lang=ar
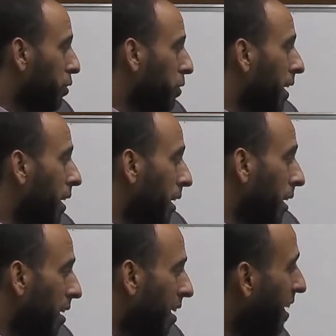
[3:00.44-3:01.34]
هنا
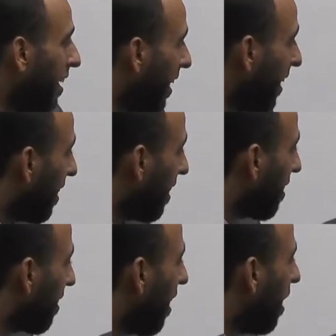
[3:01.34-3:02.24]
قال
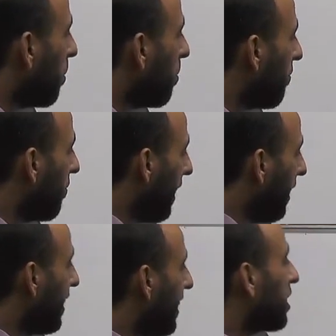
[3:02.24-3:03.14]
قام
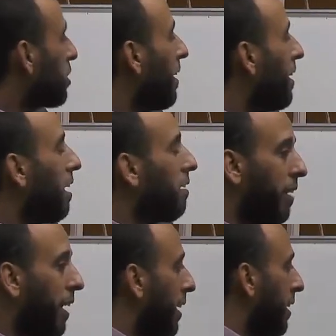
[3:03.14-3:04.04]
بالفعل ليشمل الفاعل